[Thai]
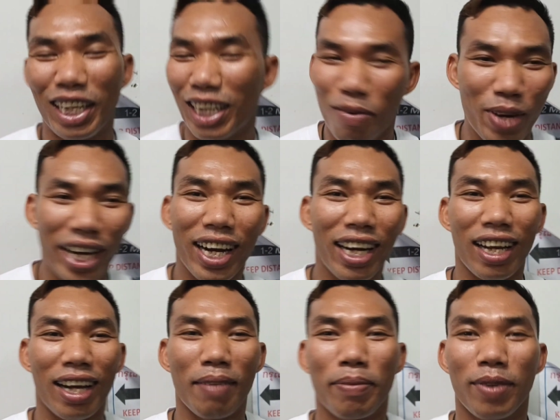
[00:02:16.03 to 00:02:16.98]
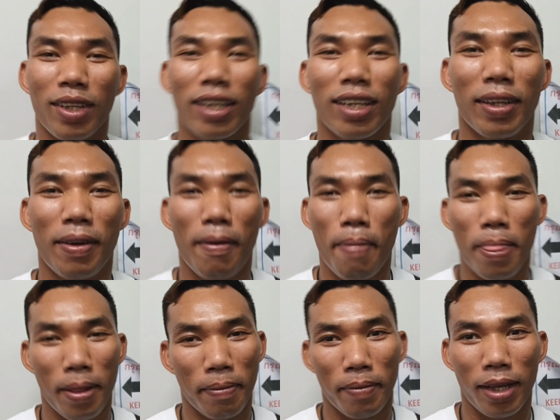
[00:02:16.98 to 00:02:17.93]
จะไม่ขึ้นแล้วครับ ไม่ไม่ใช่
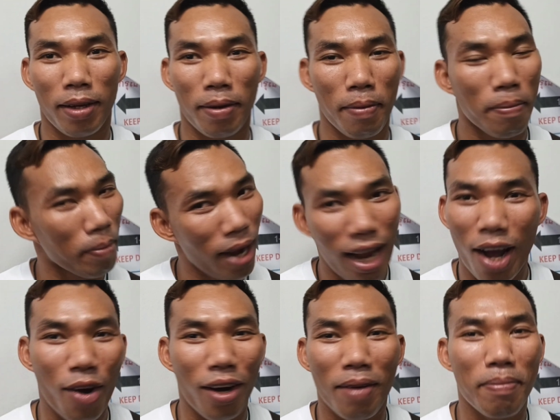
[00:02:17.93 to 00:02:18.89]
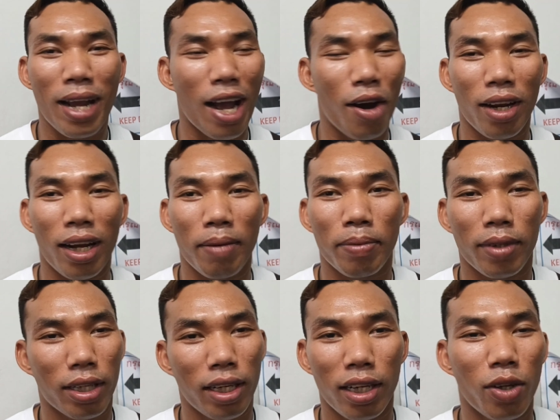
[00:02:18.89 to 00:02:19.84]
ได้แชมป์ก็สลายไม่เอาครับไม่เอาแล้วครับ
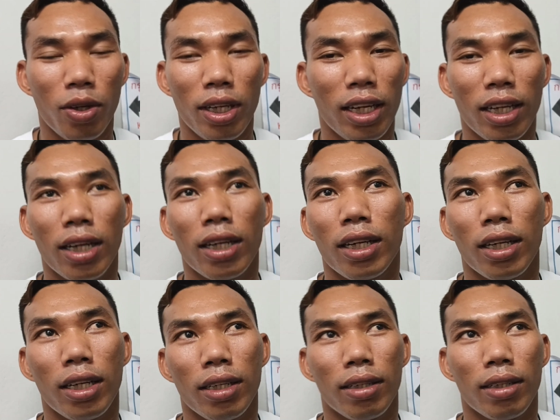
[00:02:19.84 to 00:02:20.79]
คือรุ่นนี้ก็คือ